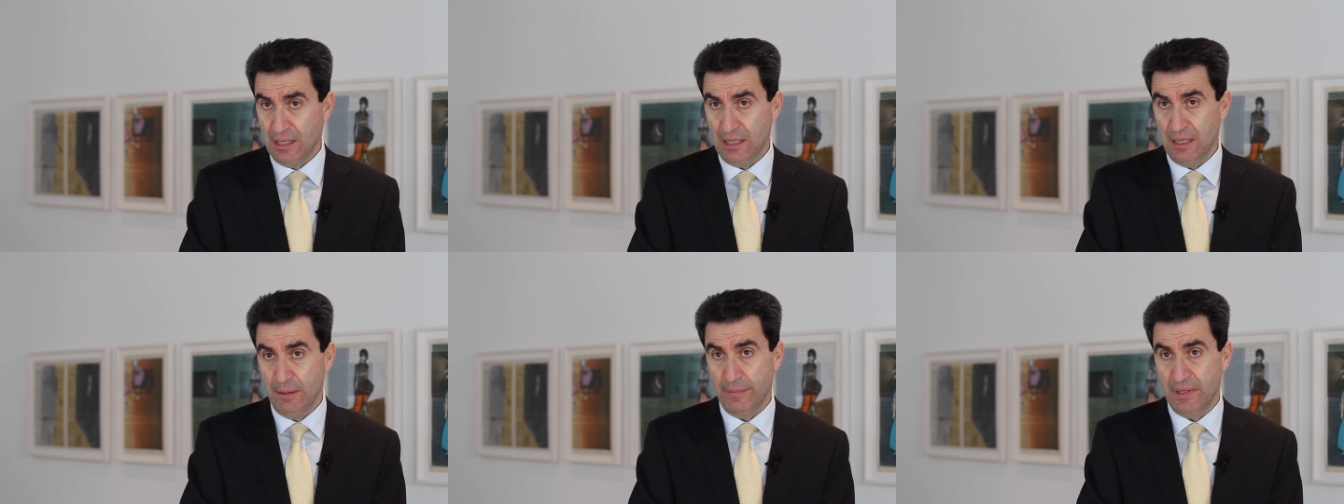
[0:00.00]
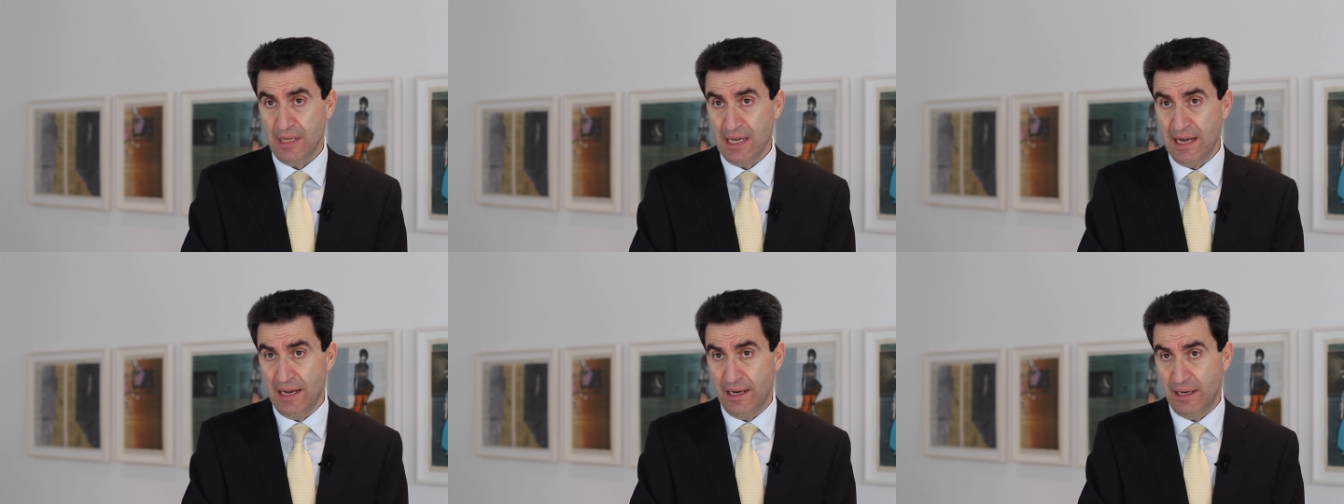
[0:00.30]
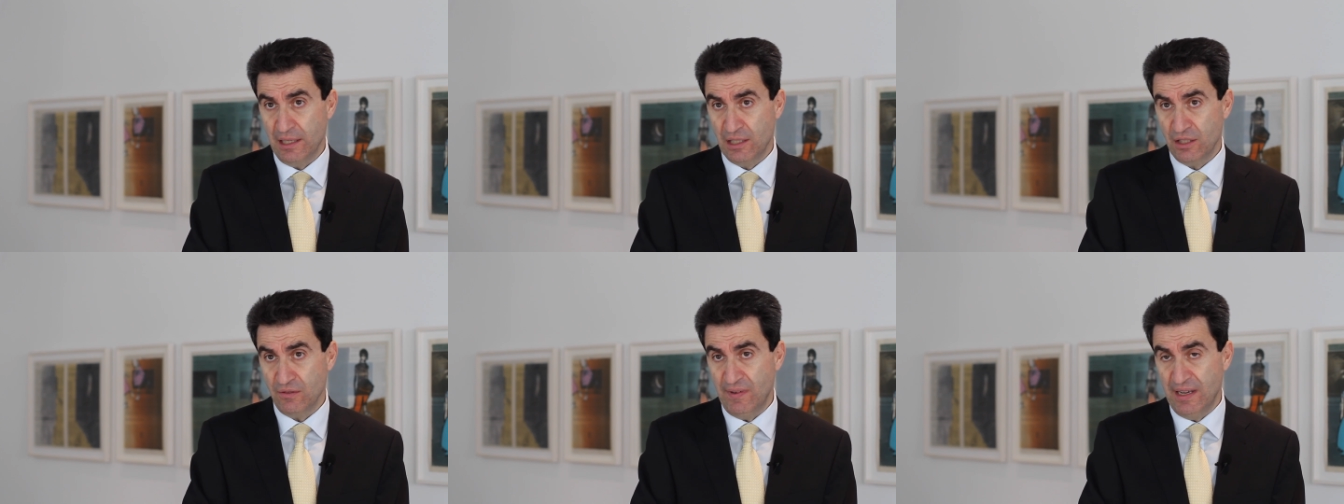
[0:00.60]
im
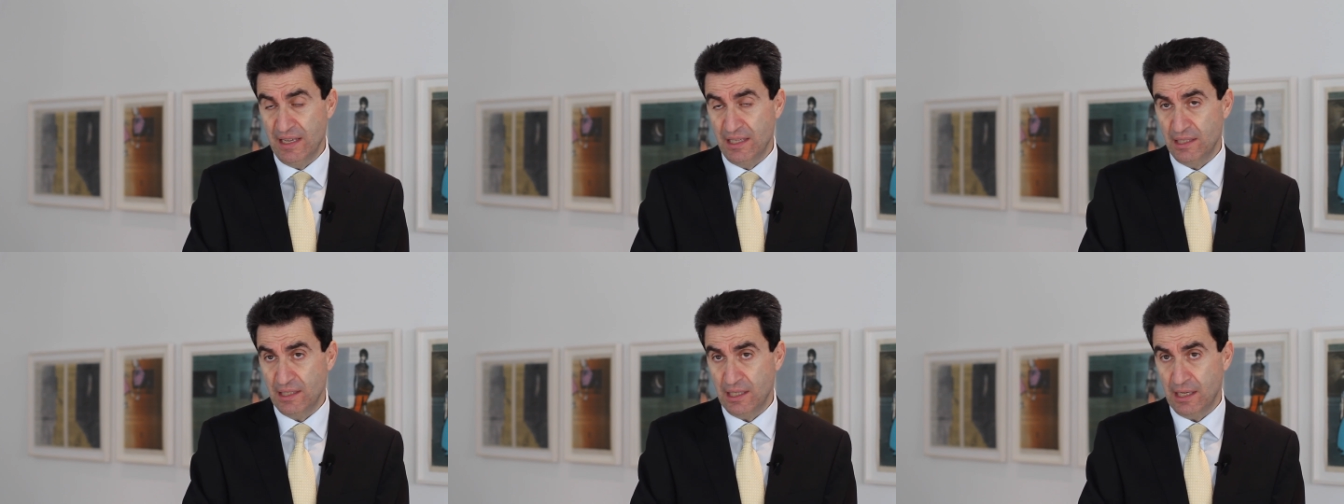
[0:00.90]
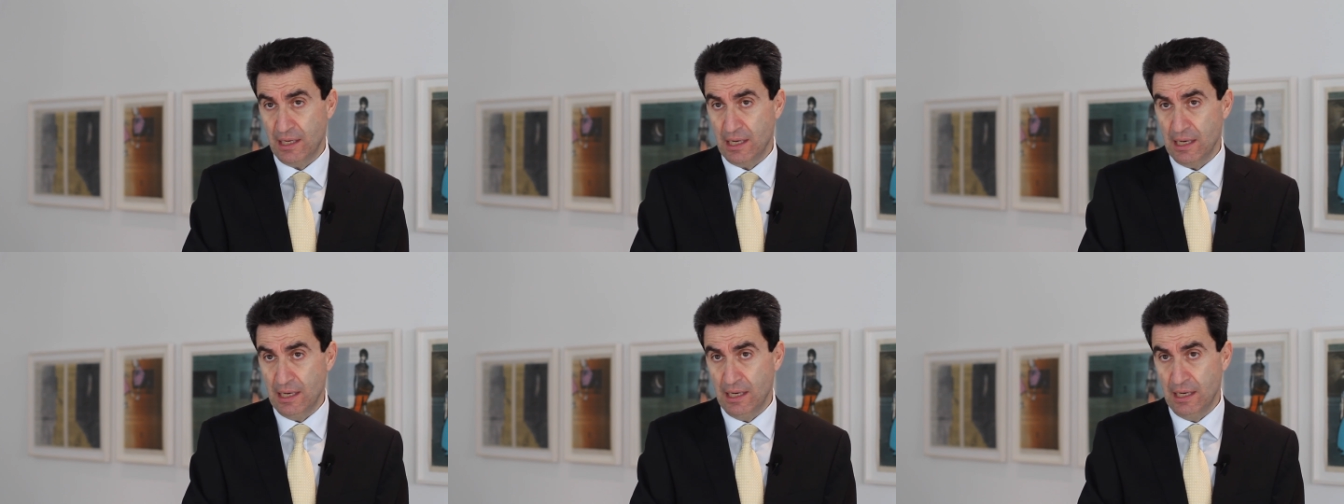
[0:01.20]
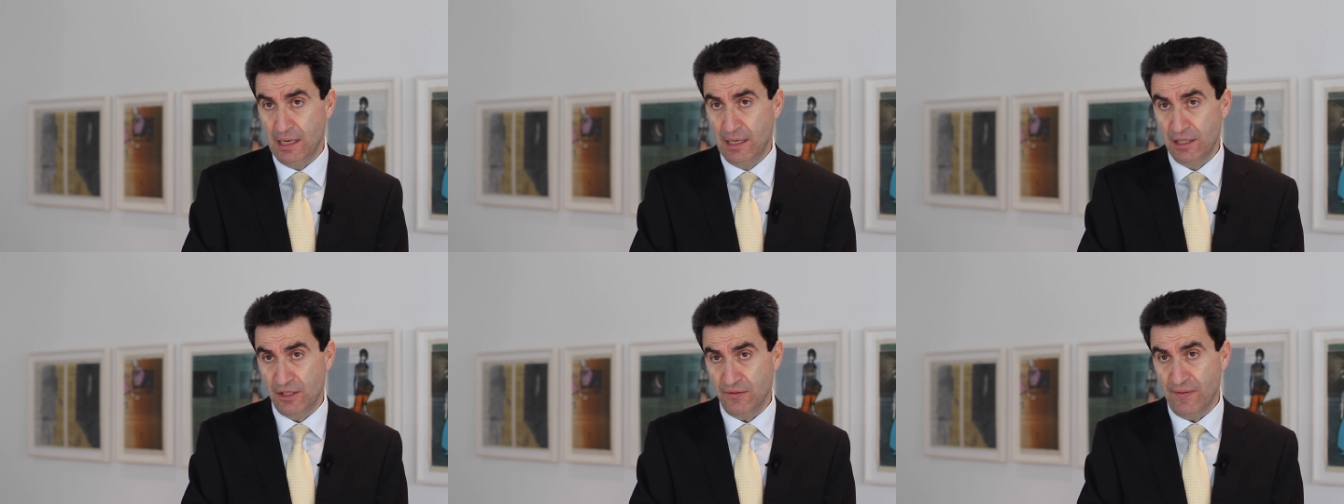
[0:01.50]
Jahr
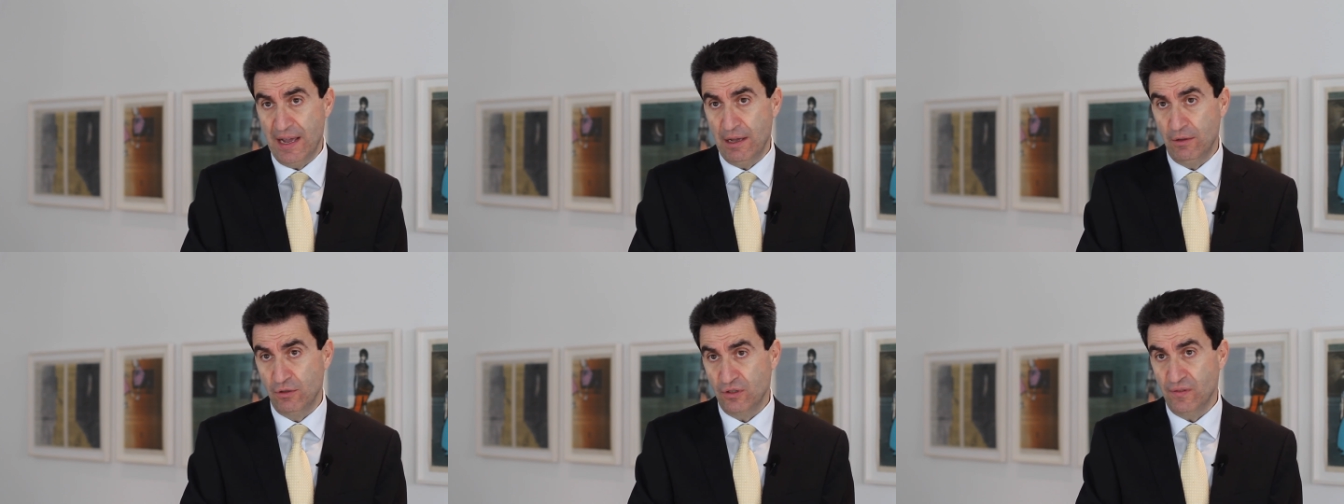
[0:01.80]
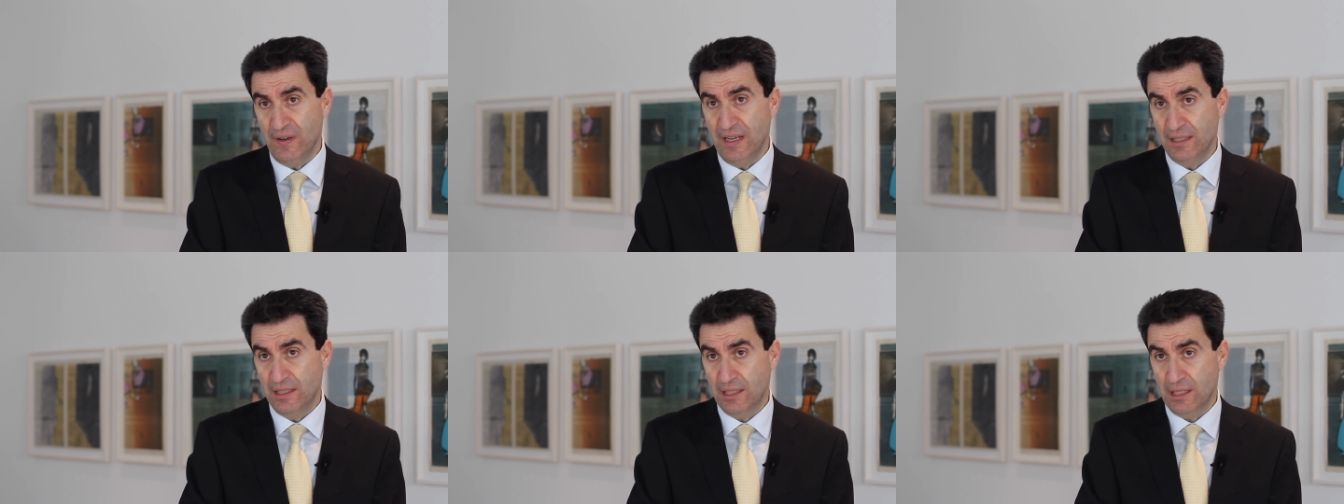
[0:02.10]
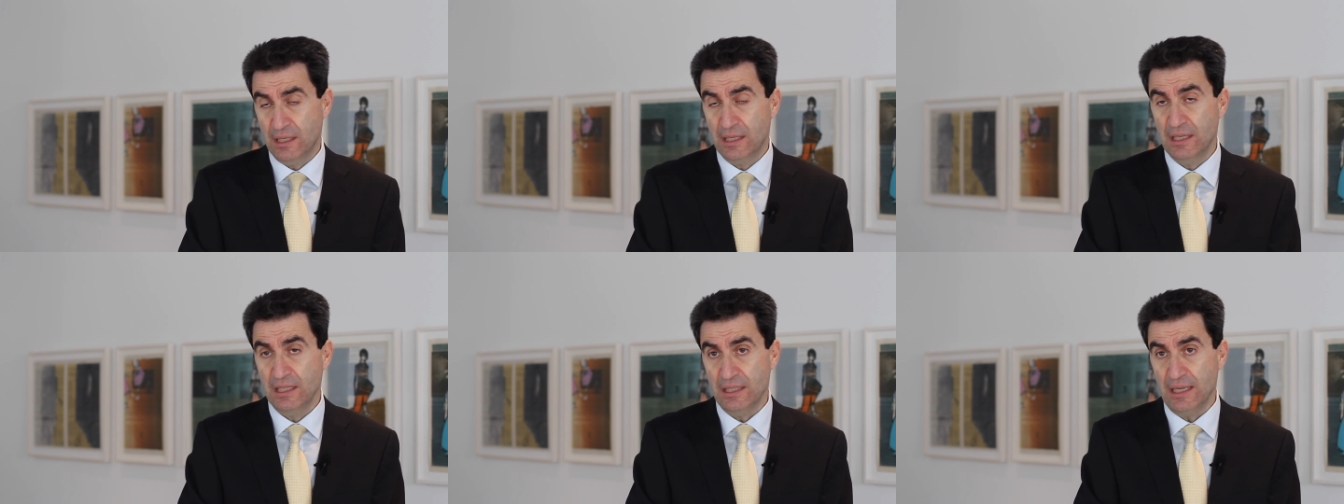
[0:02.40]

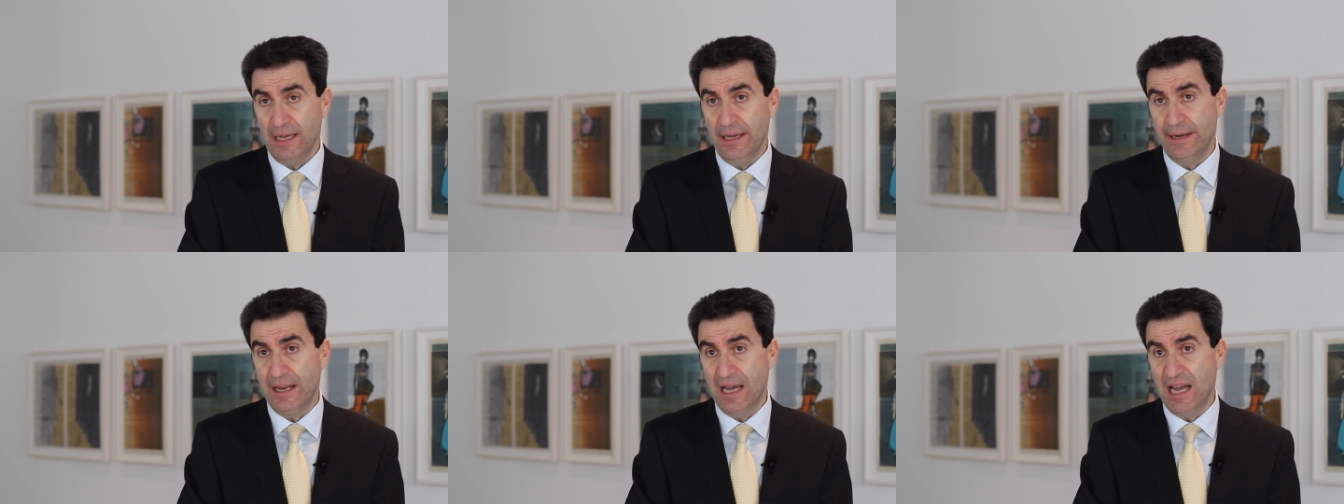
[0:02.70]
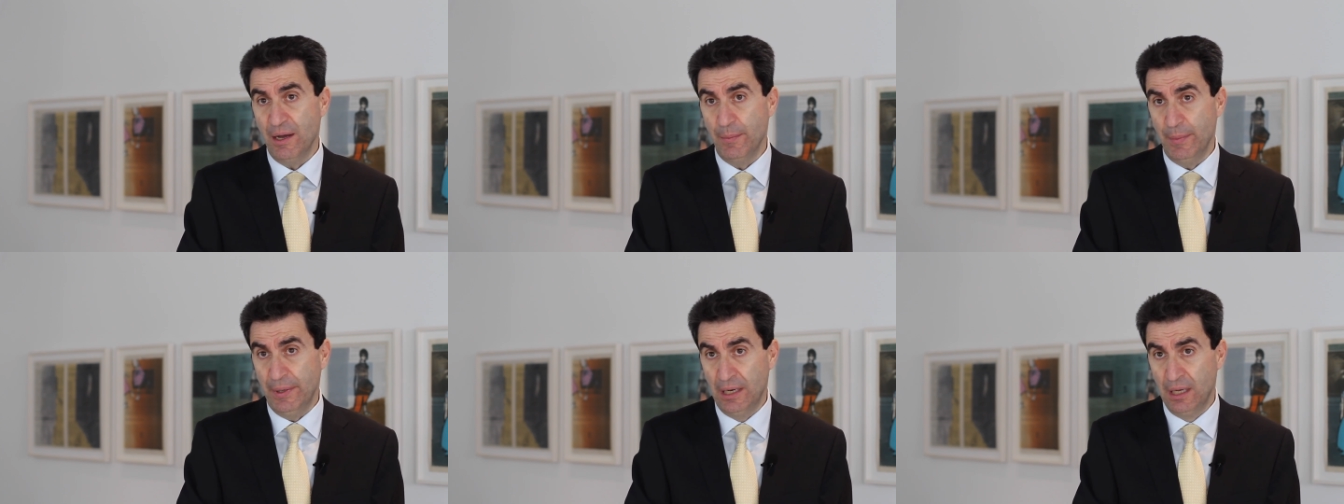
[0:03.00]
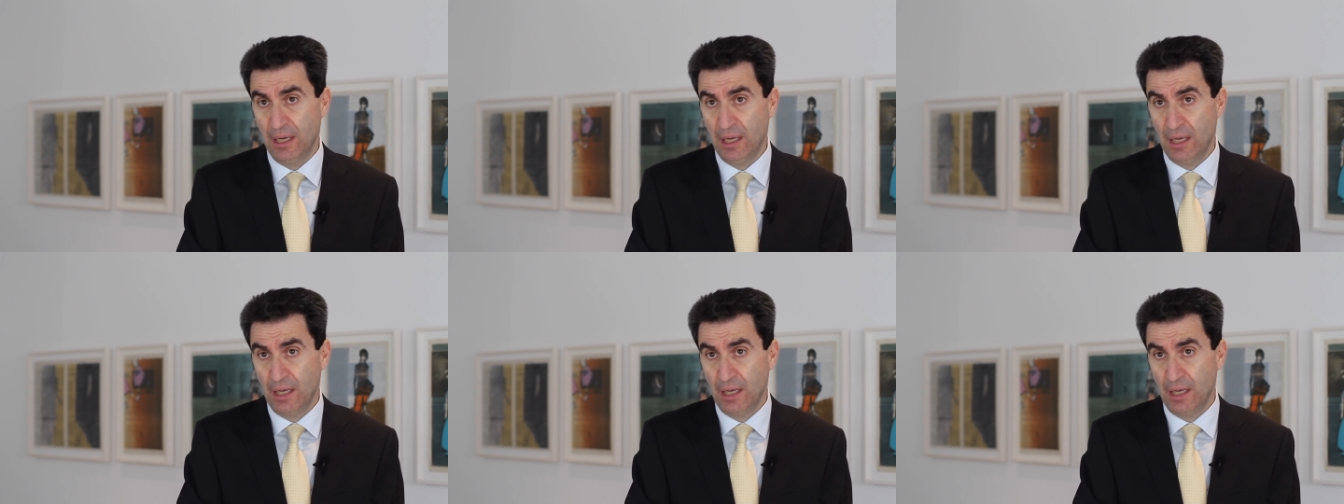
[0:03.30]
2022 gesehen haben.